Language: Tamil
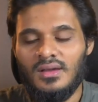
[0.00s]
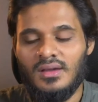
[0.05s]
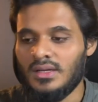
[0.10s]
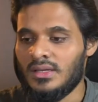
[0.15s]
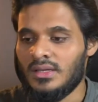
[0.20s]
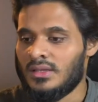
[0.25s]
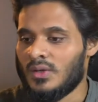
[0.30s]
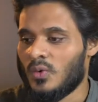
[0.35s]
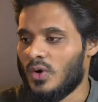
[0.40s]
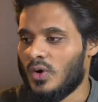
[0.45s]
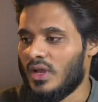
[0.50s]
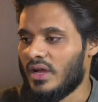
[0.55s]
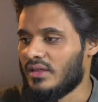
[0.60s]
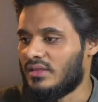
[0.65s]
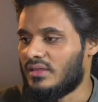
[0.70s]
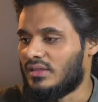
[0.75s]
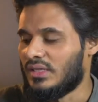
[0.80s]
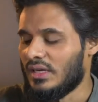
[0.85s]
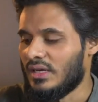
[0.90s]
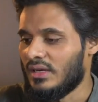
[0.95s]
இந்த
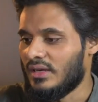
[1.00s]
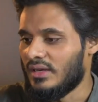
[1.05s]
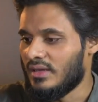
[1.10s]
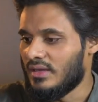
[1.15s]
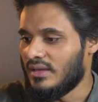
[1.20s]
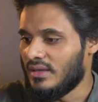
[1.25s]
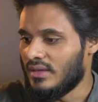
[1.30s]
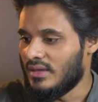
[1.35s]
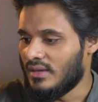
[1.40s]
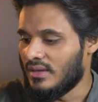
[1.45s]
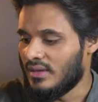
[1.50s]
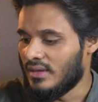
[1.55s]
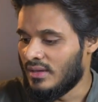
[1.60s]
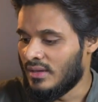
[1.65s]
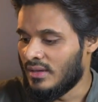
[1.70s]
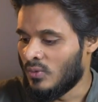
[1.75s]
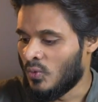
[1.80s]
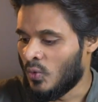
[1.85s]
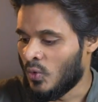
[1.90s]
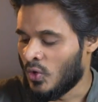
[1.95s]
உலகத்தில்
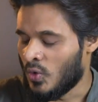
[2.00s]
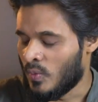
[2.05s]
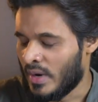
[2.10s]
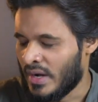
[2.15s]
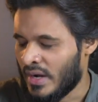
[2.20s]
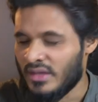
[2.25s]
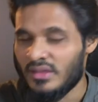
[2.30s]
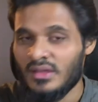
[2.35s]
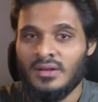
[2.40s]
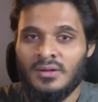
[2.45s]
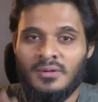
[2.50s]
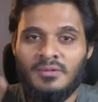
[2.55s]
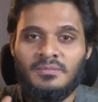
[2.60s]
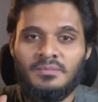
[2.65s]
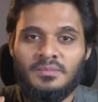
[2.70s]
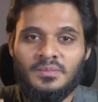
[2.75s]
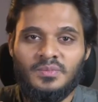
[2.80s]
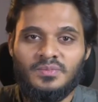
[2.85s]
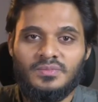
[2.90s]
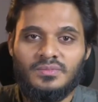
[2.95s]
ஒரு மனிதன்
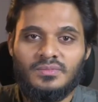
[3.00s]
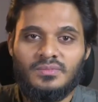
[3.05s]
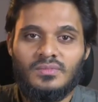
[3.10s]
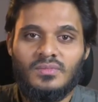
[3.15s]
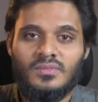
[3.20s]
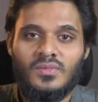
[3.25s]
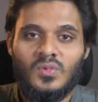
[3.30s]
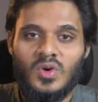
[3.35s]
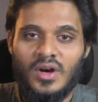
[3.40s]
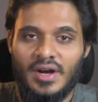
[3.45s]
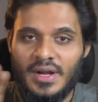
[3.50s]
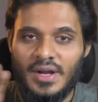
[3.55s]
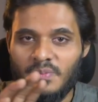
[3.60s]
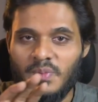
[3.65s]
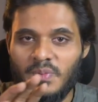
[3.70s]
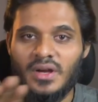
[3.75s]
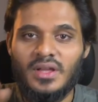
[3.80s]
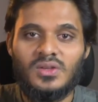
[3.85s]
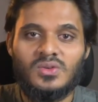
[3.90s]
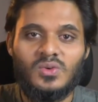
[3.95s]
ஒரு
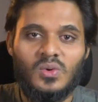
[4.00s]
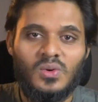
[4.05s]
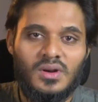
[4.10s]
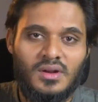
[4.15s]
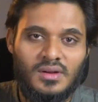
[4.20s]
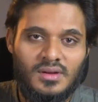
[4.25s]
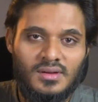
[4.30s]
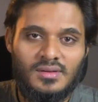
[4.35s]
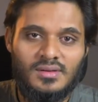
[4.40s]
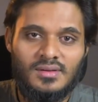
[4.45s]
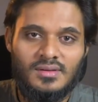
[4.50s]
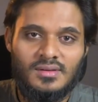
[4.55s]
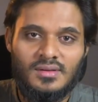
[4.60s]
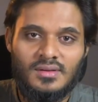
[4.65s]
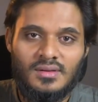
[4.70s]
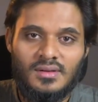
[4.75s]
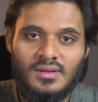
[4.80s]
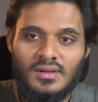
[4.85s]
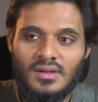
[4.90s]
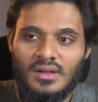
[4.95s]
அடிப்படையை சொல்றேன்
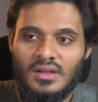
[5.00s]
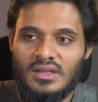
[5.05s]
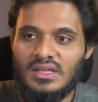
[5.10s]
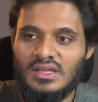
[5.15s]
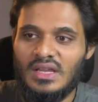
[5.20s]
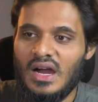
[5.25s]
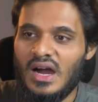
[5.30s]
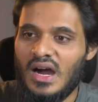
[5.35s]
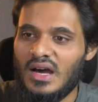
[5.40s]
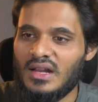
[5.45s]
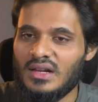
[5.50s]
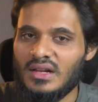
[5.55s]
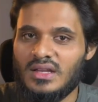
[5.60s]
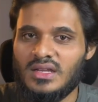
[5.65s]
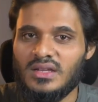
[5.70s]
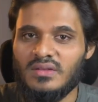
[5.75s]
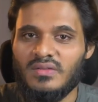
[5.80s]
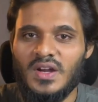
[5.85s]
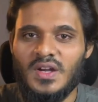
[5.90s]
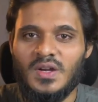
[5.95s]

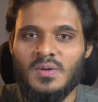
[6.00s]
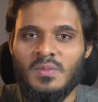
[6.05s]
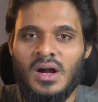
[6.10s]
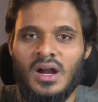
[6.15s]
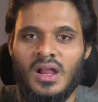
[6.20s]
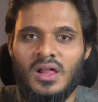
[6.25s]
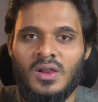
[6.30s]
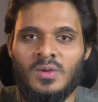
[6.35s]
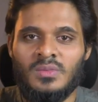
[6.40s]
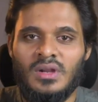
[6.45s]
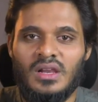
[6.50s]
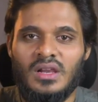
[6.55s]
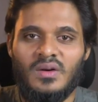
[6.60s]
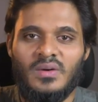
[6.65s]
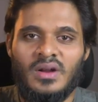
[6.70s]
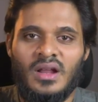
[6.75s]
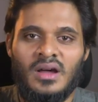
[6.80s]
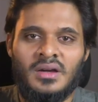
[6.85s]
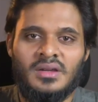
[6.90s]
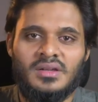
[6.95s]
யாருக்கு வேண்டுமானாலும்
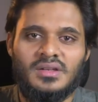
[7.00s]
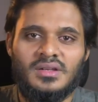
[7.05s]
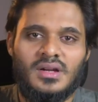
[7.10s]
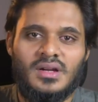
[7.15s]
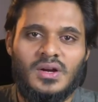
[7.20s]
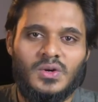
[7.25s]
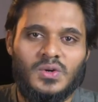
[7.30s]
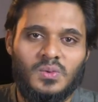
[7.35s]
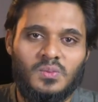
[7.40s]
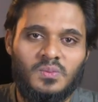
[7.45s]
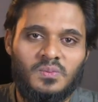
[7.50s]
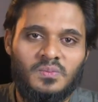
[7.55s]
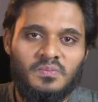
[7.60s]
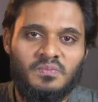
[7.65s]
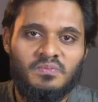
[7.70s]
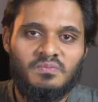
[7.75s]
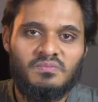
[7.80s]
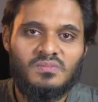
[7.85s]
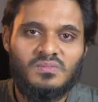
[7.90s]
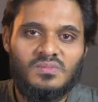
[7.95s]
நல்லவனாக இருக்கட்டும்
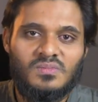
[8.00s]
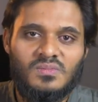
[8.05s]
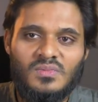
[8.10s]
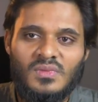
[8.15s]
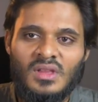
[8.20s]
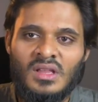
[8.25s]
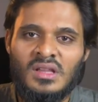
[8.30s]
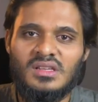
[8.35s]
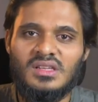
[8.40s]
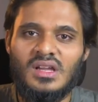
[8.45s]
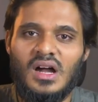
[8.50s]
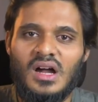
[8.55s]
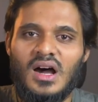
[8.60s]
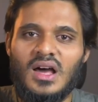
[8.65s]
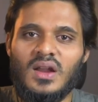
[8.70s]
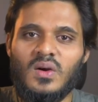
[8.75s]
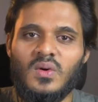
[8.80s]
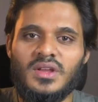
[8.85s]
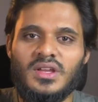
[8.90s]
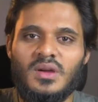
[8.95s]

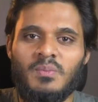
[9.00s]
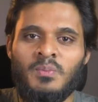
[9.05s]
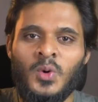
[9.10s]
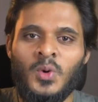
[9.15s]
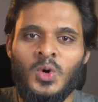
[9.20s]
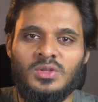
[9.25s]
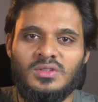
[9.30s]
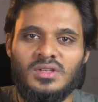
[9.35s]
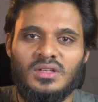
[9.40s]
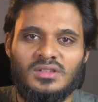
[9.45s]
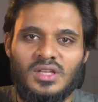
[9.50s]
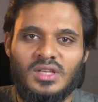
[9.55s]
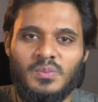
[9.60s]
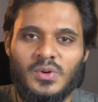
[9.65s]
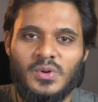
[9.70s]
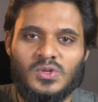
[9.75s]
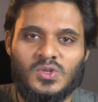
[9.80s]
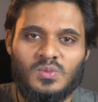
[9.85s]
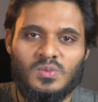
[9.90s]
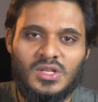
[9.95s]
யாருடைய பொருத்தத்தை
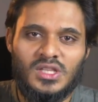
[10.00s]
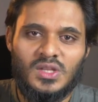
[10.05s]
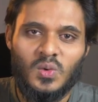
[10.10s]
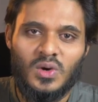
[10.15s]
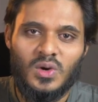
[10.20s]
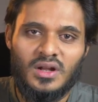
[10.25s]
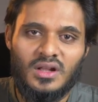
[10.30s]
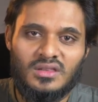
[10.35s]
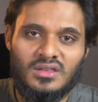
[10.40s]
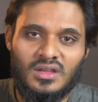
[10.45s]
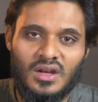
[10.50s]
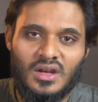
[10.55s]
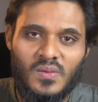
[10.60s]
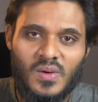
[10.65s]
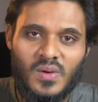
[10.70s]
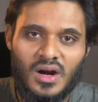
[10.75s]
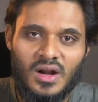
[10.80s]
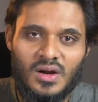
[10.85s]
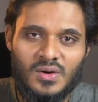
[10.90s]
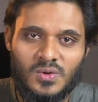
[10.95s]
பெற்றும் இந்த உலகத்திலே
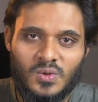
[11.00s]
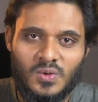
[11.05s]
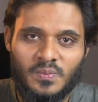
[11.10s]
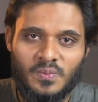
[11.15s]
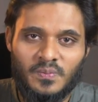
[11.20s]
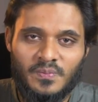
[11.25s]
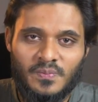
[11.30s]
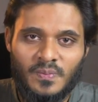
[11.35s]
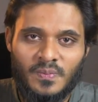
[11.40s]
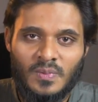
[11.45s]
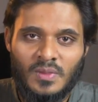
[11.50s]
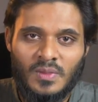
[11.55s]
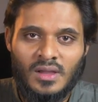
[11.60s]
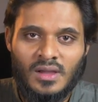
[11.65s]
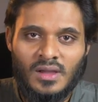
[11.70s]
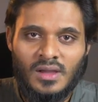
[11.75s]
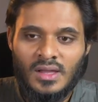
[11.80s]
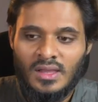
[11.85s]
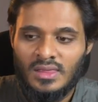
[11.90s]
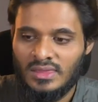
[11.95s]
வாழட்டும்
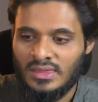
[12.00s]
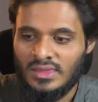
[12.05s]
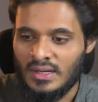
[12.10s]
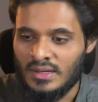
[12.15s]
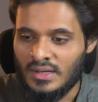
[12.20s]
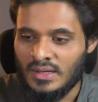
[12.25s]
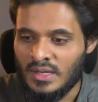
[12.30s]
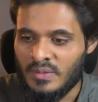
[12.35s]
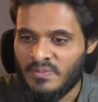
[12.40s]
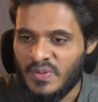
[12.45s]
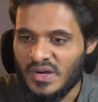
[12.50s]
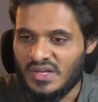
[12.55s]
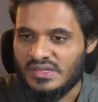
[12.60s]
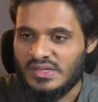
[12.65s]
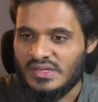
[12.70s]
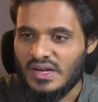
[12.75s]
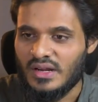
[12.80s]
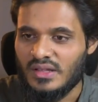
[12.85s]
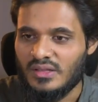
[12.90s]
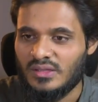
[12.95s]
தன்னை
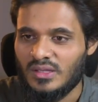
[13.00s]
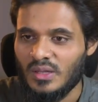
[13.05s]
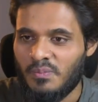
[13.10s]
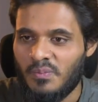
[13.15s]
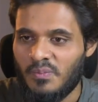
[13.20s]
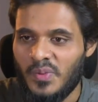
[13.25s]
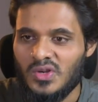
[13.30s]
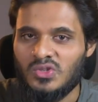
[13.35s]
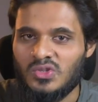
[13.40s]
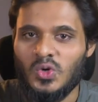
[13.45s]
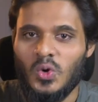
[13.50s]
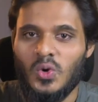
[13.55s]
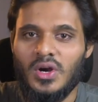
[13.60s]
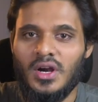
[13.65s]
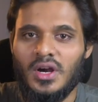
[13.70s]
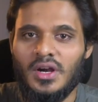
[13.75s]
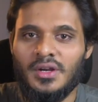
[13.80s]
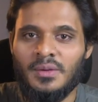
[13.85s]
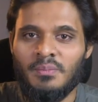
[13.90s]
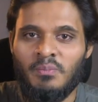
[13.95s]
பெற்றெடுத்த
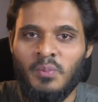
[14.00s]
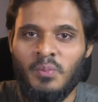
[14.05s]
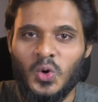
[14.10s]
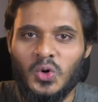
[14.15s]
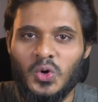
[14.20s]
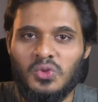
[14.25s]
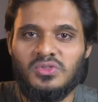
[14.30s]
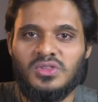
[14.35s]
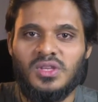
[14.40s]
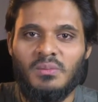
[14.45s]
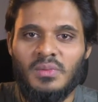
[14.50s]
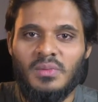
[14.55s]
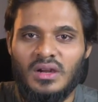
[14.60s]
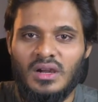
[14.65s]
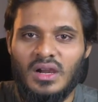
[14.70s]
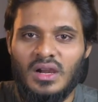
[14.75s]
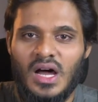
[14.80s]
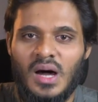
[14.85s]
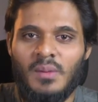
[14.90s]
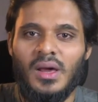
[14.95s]
பெற்றோர்களின் பொருத்தம்
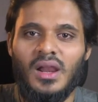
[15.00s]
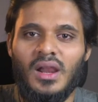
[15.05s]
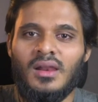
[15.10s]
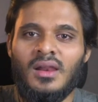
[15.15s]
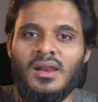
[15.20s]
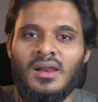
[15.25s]
இல்லாமல்